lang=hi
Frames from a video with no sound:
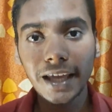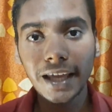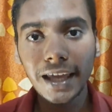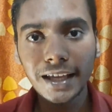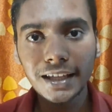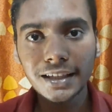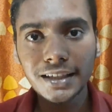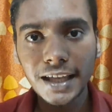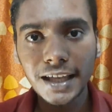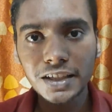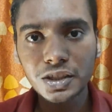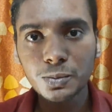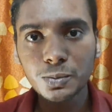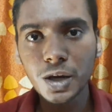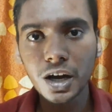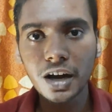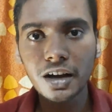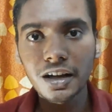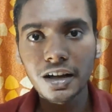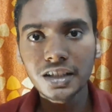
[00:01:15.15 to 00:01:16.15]
एक देश में
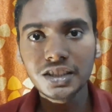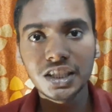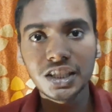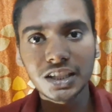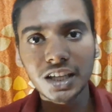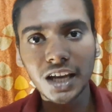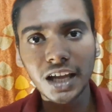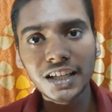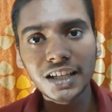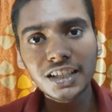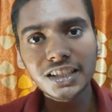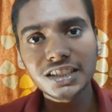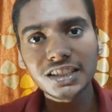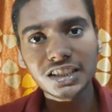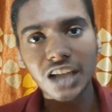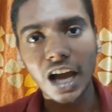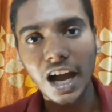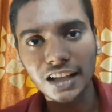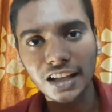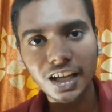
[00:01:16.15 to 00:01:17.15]
अगर जितना ही
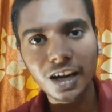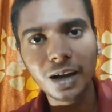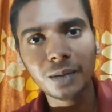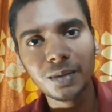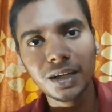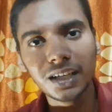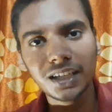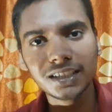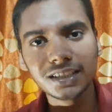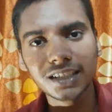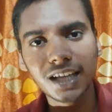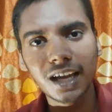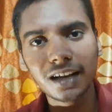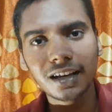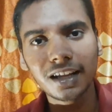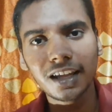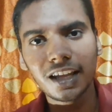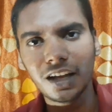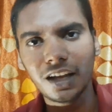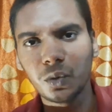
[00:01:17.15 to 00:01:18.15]
ज़्यादा अमीर इंसान
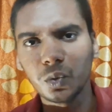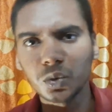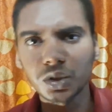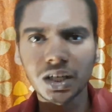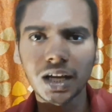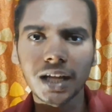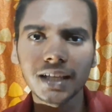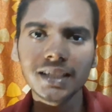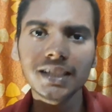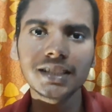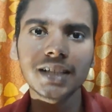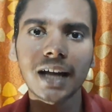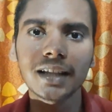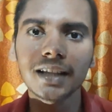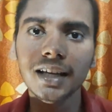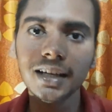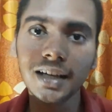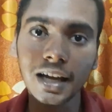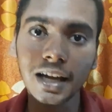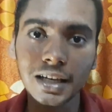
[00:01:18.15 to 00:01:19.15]
रहेगा उतना ही
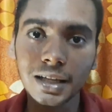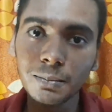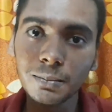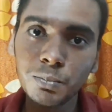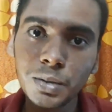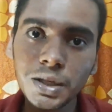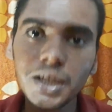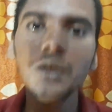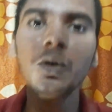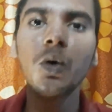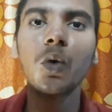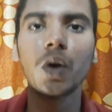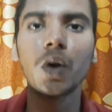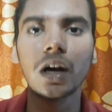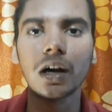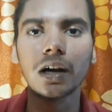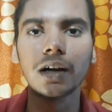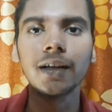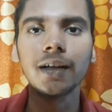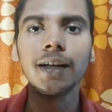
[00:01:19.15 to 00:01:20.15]
ज़्यादा गरीब भी
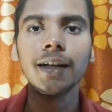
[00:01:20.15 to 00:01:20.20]
होगा